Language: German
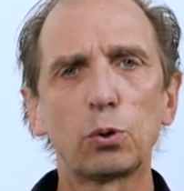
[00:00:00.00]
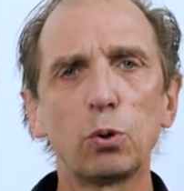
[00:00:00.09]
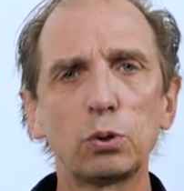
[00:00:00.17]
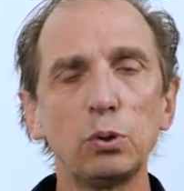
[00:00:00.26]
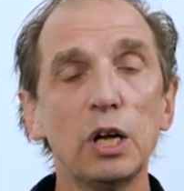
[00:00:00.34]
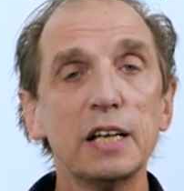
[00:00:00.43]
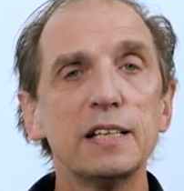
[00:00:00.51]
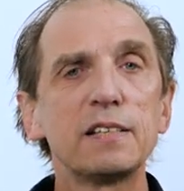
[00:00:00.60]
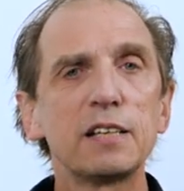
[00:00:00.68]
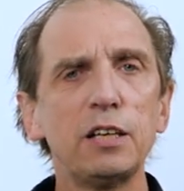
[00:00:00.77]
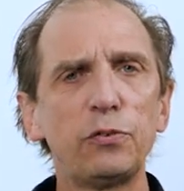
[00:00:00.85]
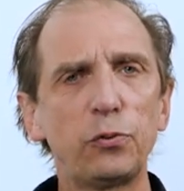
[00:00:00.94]
wir gucken,
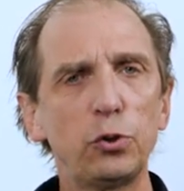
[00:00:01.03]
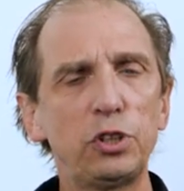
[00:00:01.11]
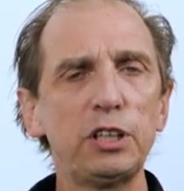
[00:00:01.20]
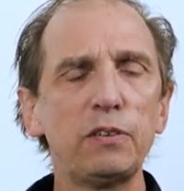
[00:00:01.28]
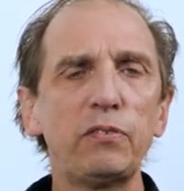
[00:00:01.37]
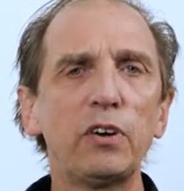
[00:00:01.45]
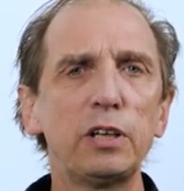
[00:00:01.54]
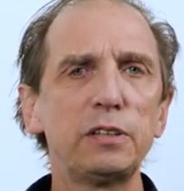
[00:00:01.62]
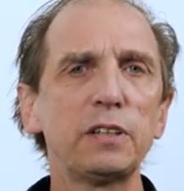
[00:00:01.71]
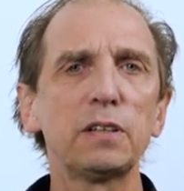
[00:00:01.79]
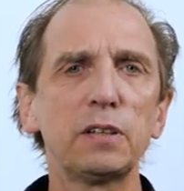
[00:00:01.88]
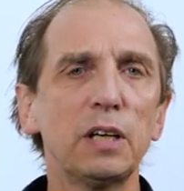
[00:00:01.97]
sind für die
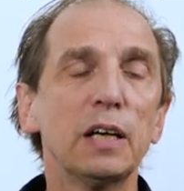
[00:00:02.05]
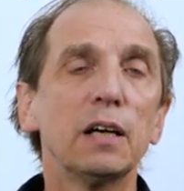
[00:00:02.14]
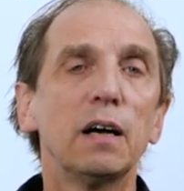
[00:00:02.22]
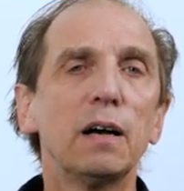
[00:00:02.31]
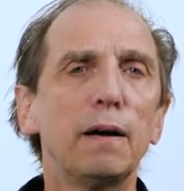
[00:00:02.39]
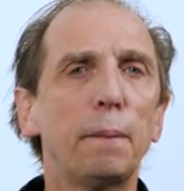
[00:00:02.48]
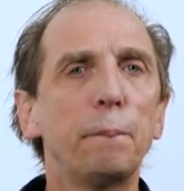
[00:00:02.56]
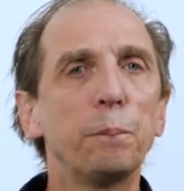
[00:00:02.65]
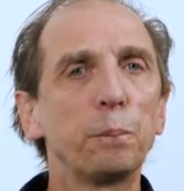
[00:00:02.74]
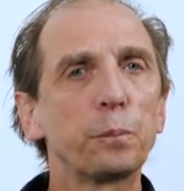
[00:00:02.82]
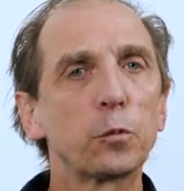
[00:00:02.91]
jeweilige ähm,